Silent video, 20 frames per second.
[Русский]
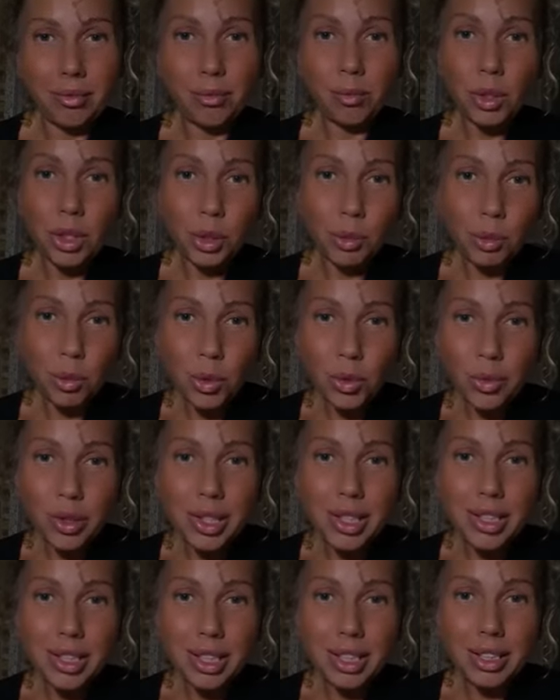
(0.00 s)
Почему у
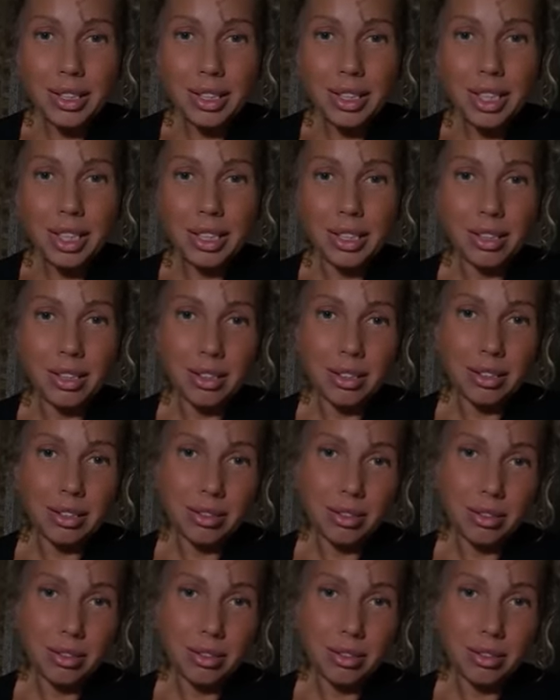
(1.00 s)
вас нет денег?